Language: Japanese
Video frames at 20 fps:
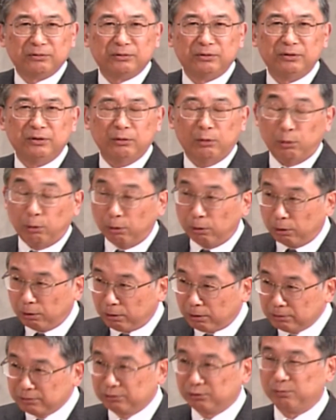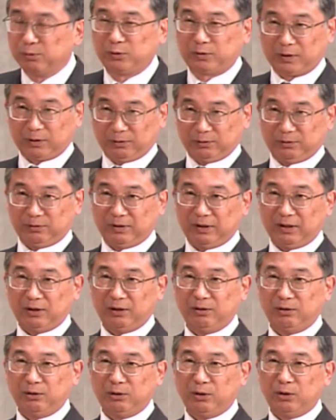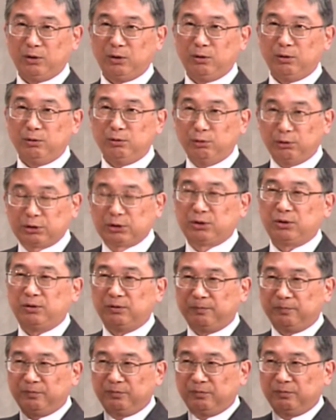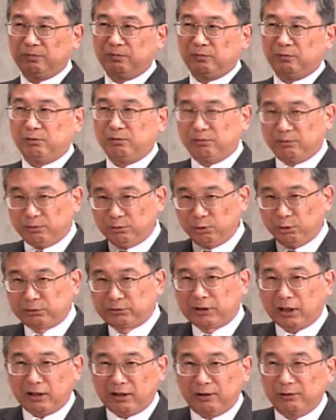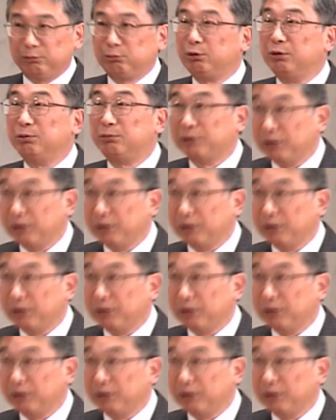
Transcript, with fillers: それでおおと思ったんですよねよし乗ったって言って